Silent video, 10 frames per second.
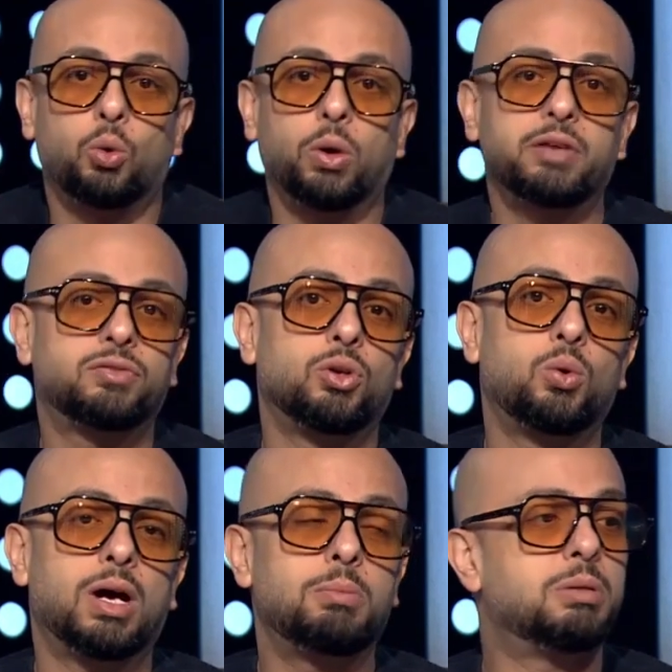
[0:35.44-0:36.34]
وعرفت ان
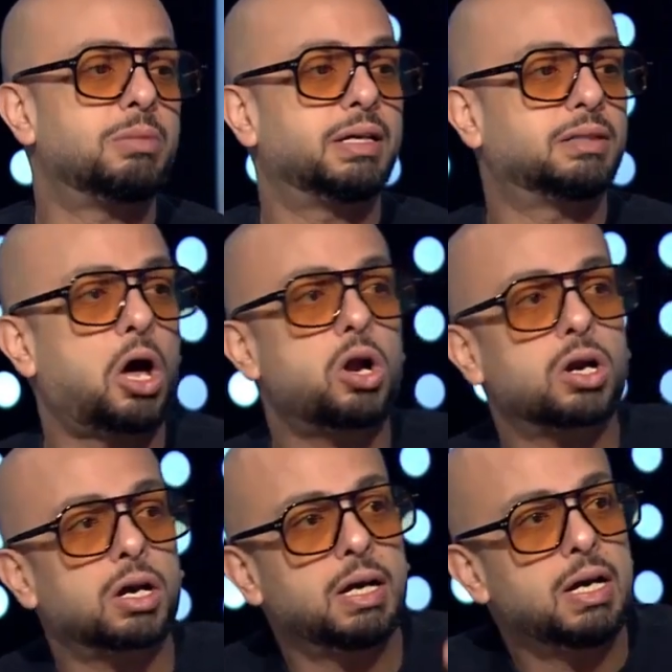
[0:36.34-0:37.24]
هو قبل ما
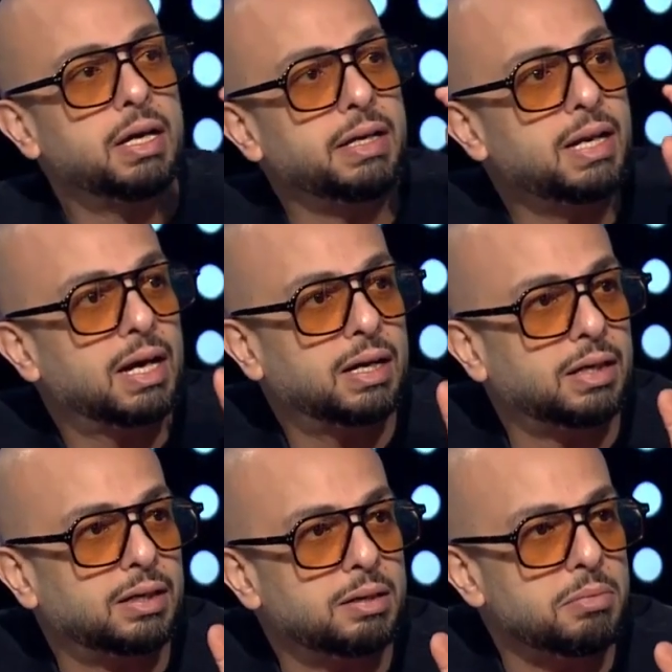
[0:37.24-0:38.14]
يتحرك الى
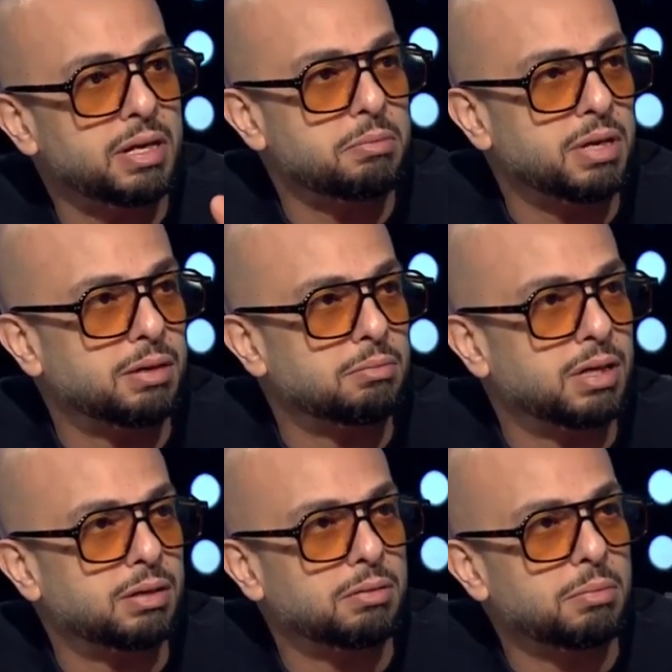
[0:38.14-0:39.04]
من من
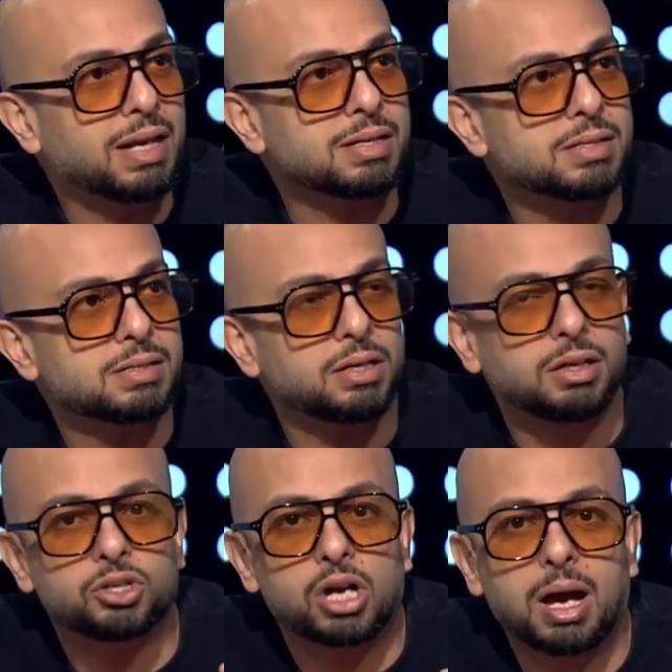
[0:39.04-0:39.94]
من مجلس
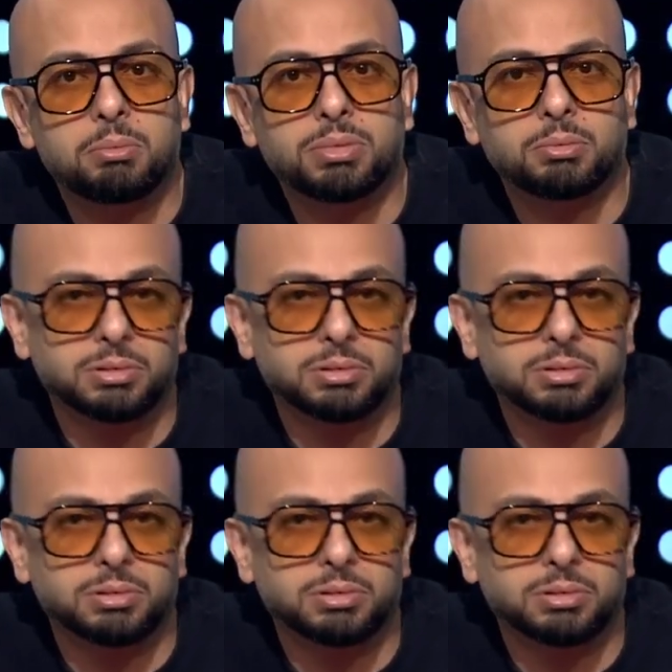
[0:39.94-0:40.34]
الشعب